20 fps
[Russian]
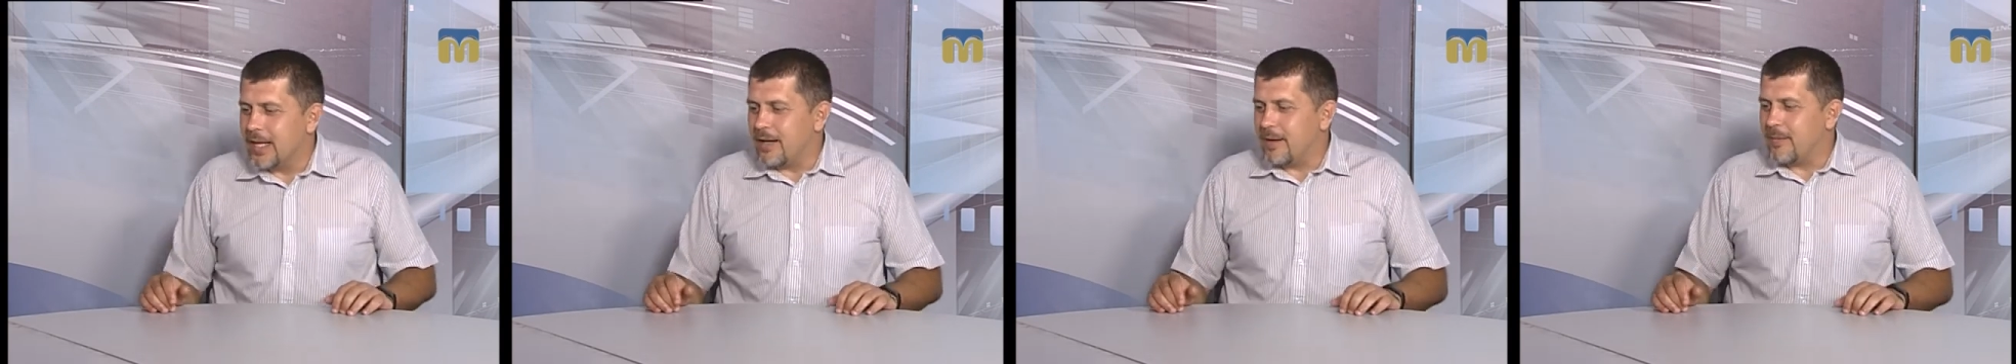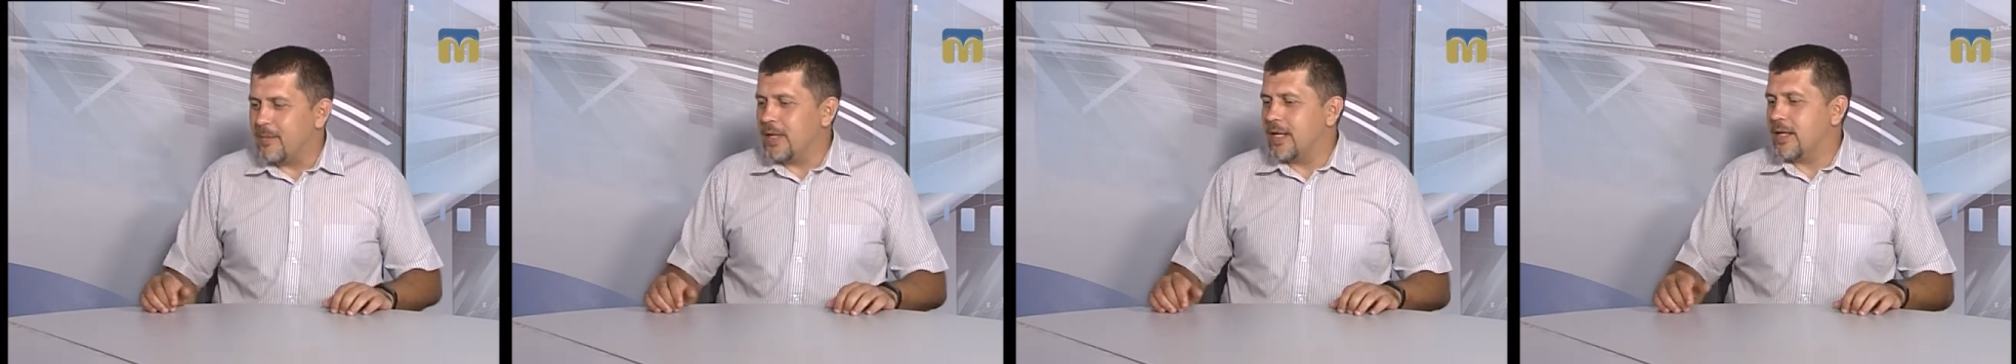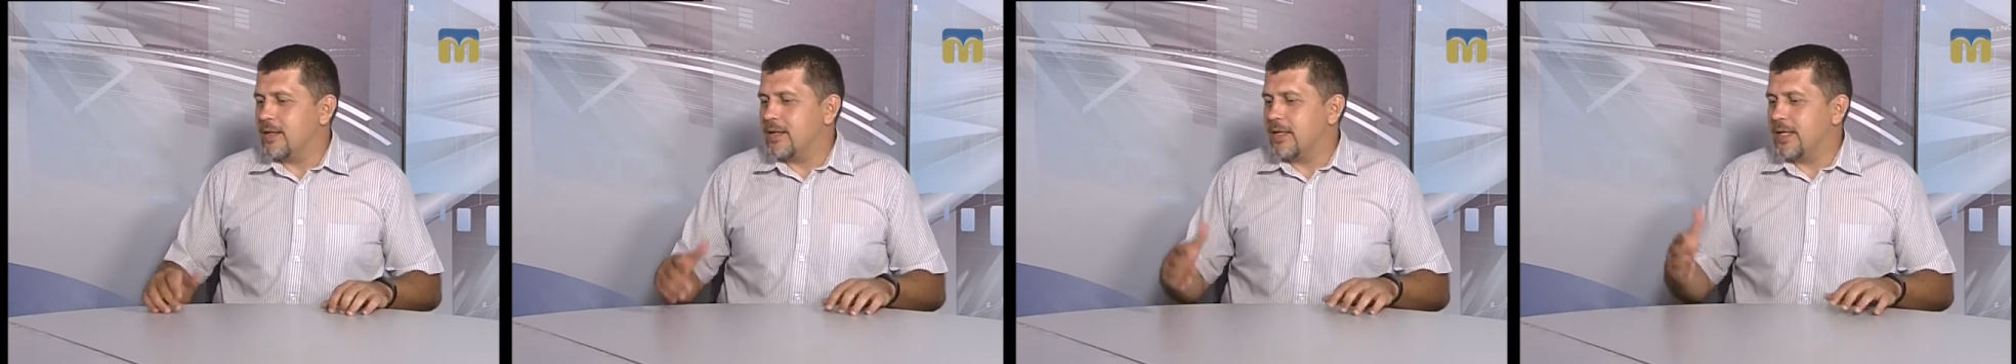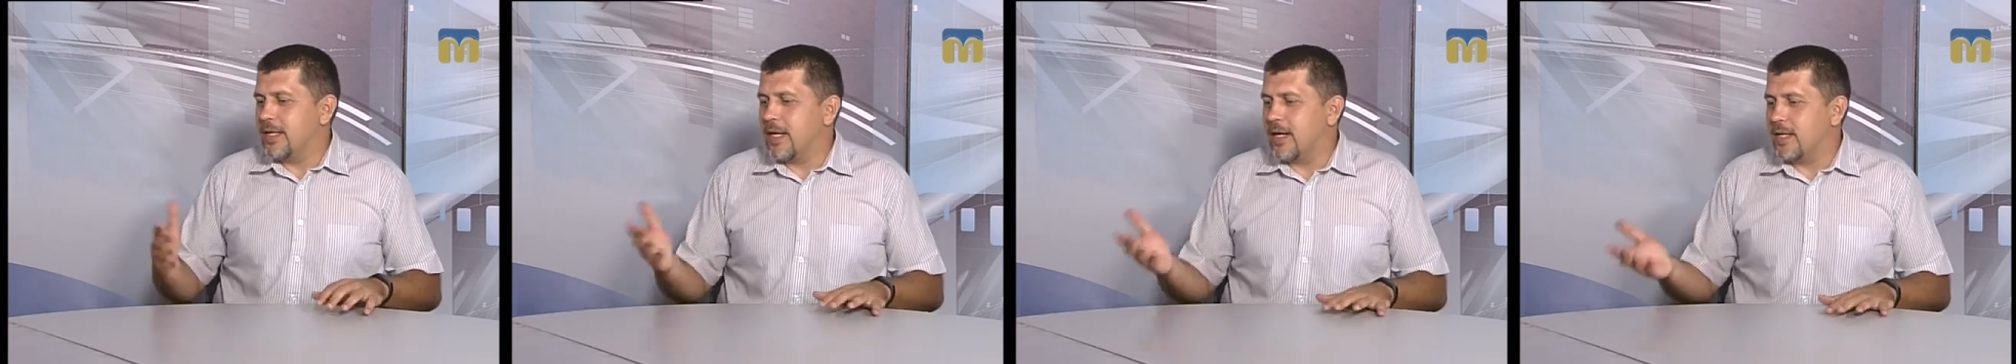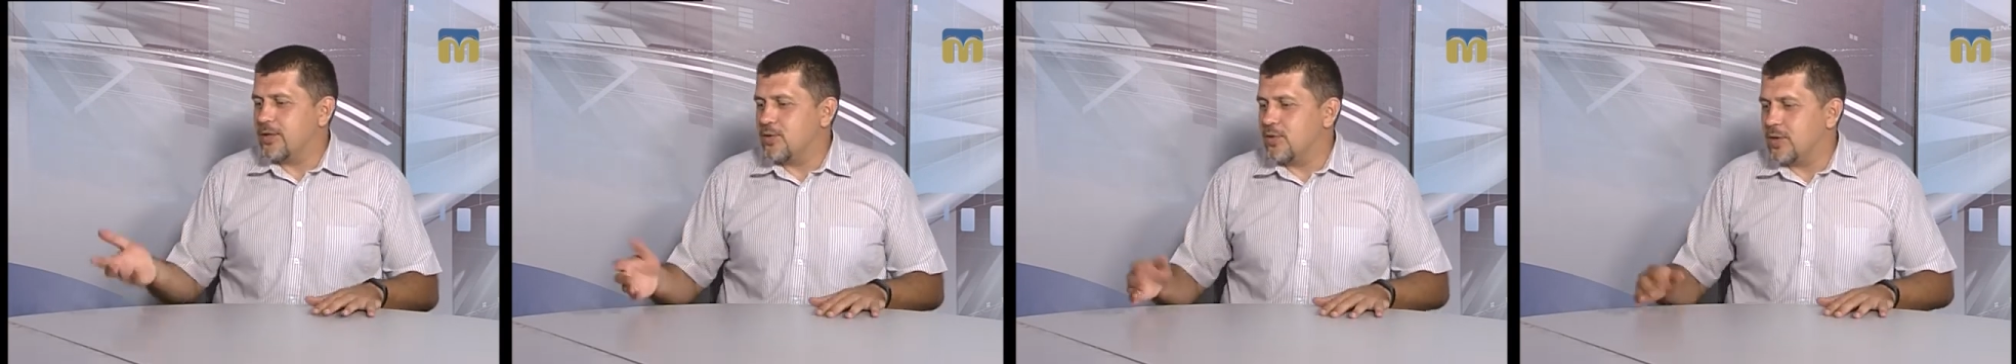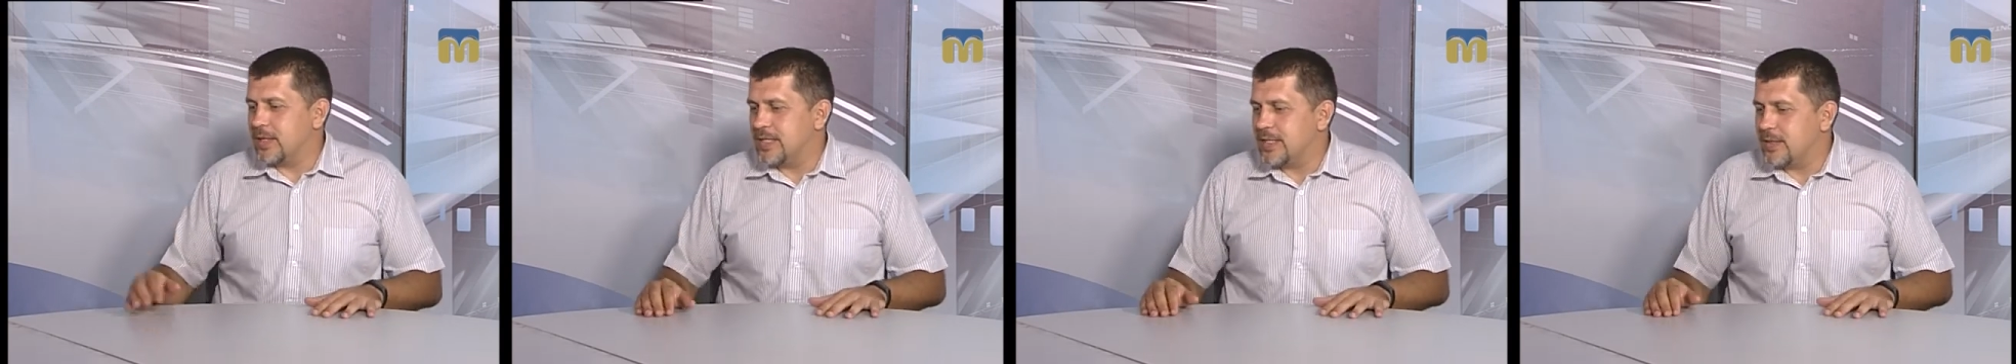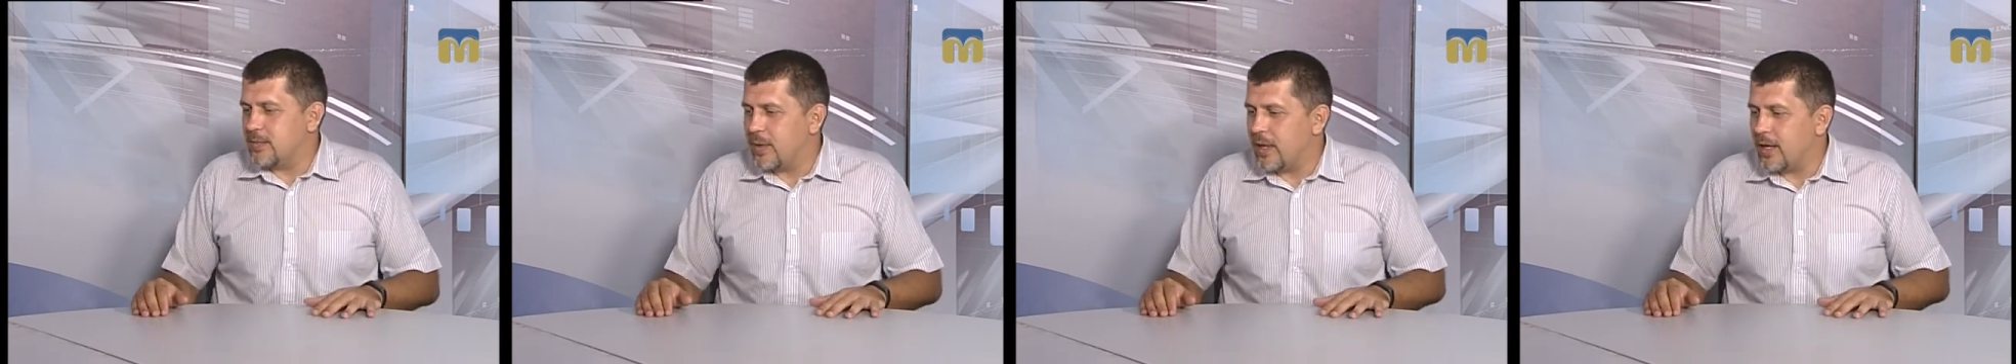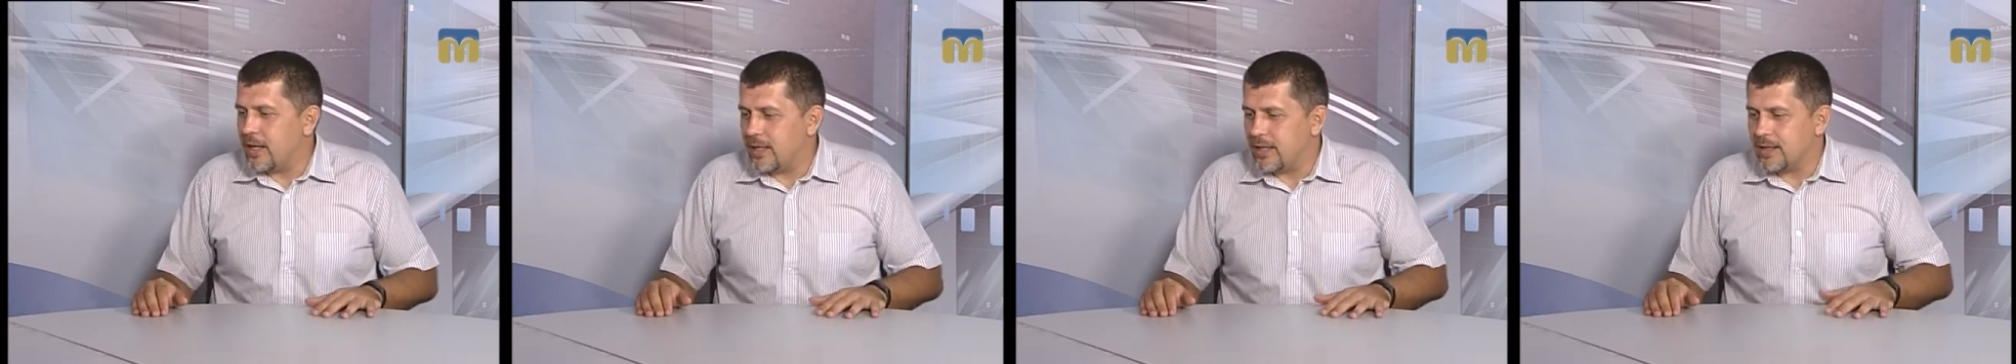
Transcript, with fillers: Мы, я хочу от себя